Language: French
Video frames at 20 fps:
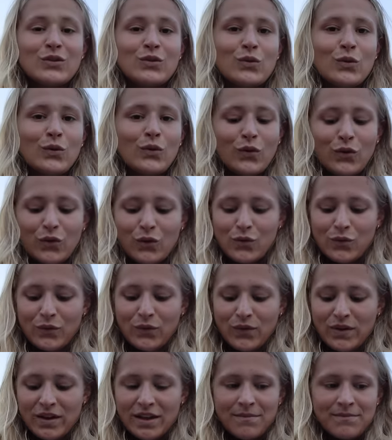Donc ce qu'on
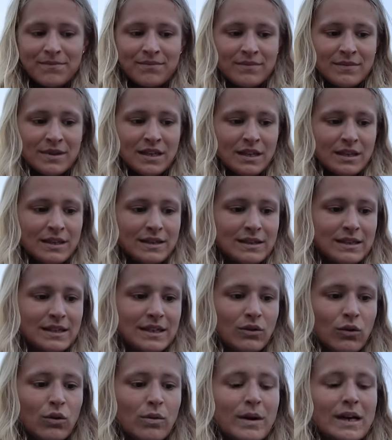fait, ce qui est trop